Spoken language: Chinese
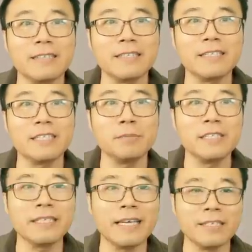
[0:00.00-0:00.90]
的这个视
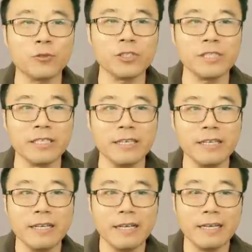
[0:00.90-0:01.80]
频开始说起。
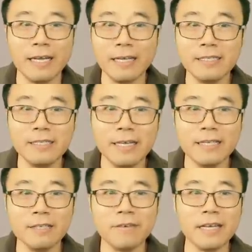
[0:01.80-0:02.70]
啊，他今
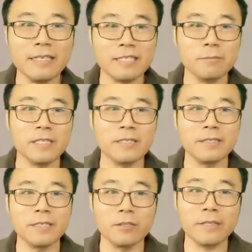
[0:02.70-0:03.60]
天这个发这个视频
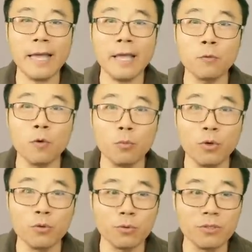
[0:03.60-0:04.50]
呢，叫泰国
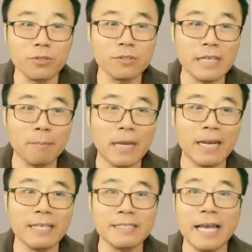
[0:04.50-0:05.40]
博主自驾
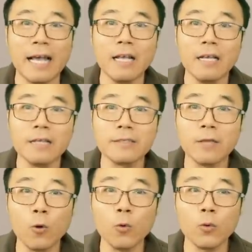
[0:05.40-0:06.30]
马来西亚，
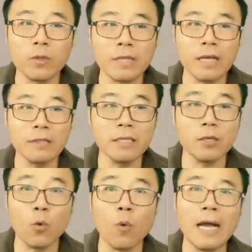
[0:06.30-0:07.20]
遭遇当
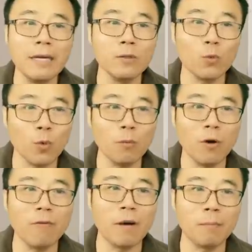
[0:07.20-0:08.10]
地华人同
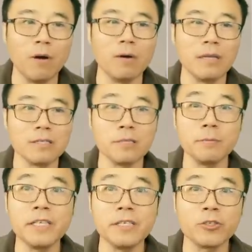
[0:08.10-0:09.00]
胞网暴。
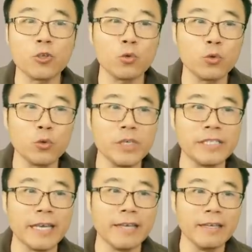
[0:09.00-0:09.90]
自媒体收入
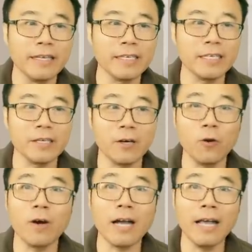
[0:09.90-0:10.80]
锐减以
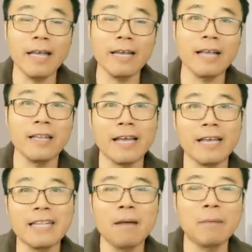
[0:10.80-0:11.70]
后还敢
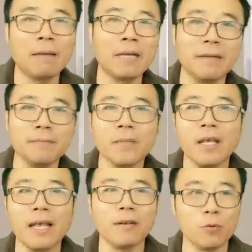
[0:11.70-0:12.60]
来大马吗？
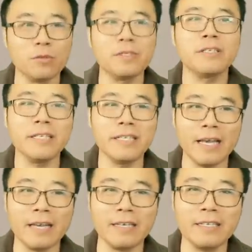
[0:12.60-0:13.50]
哎，我觉得这
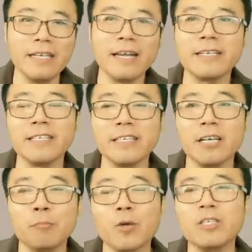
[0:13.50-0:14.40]
也依然是
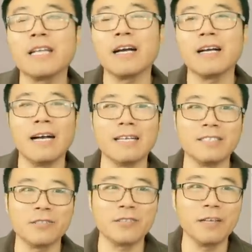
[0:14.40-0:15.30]
一个标题党
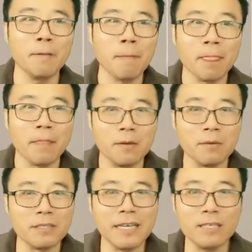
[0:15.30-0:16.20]
啊！就是说，
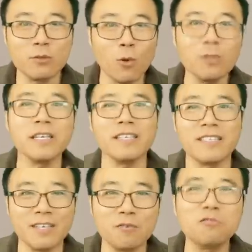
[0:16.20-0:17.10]
我再捅你
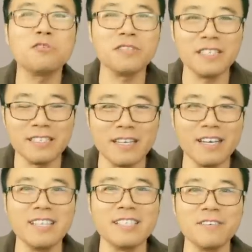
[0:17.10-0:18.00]
一下，触动你一
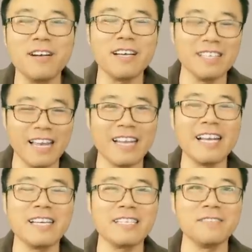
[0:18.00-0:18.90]
下，希望你
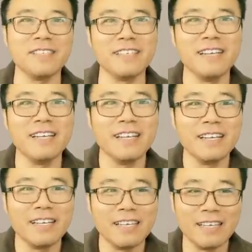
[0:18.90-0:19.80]
来看视频。
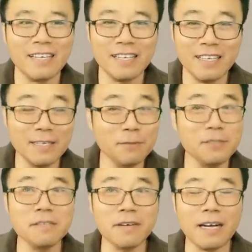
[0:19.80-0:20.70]
呃，一
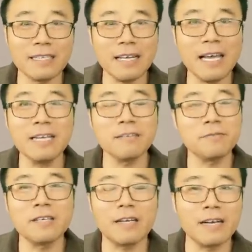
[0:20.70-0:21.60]
如既往啊，他这
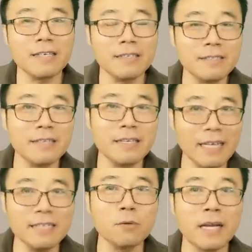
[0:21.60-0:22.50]
个风格啊，这个西康
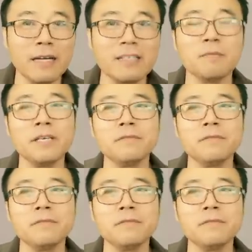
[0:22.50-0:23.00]
扎记，我还是挺